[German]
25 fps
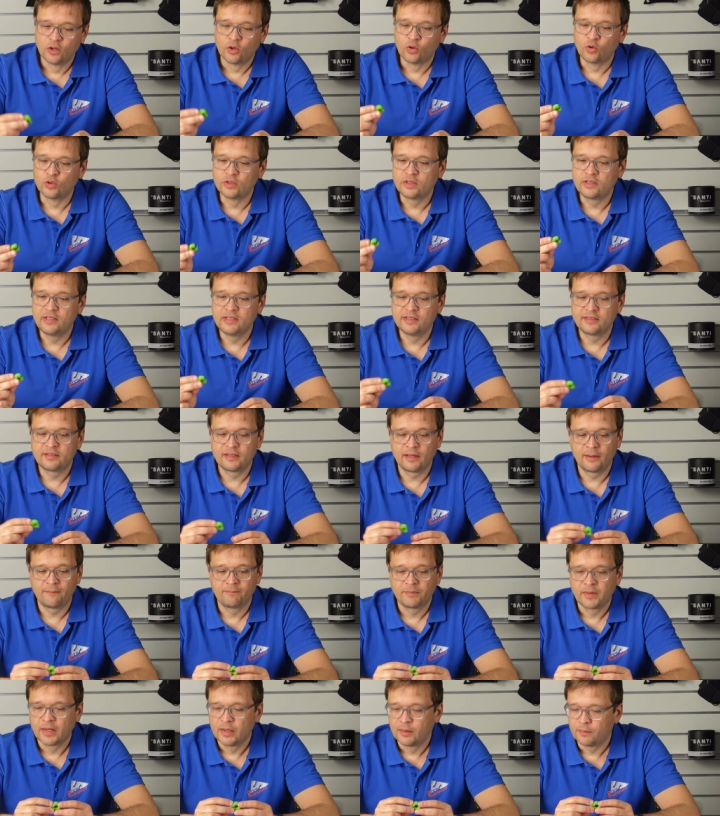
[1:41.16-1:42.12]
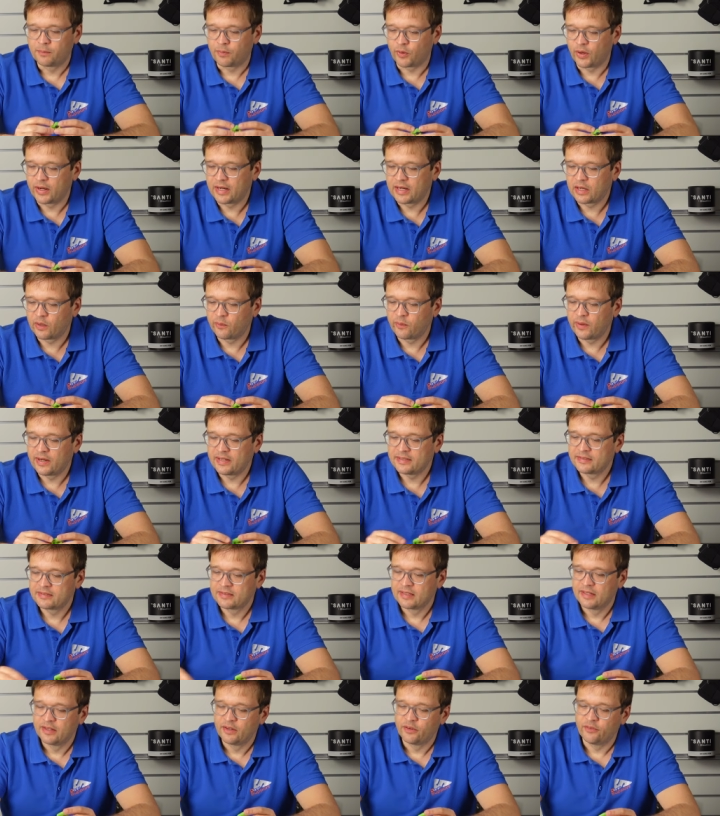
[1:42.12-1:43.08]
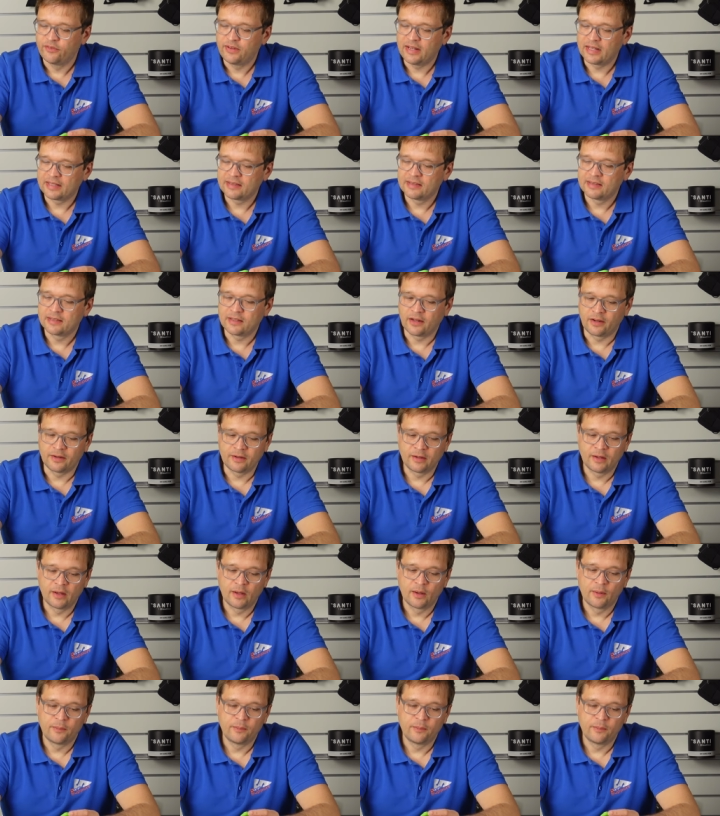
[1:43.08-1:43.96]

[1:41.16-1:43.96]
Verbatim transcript: Und diese Breakaways werden dann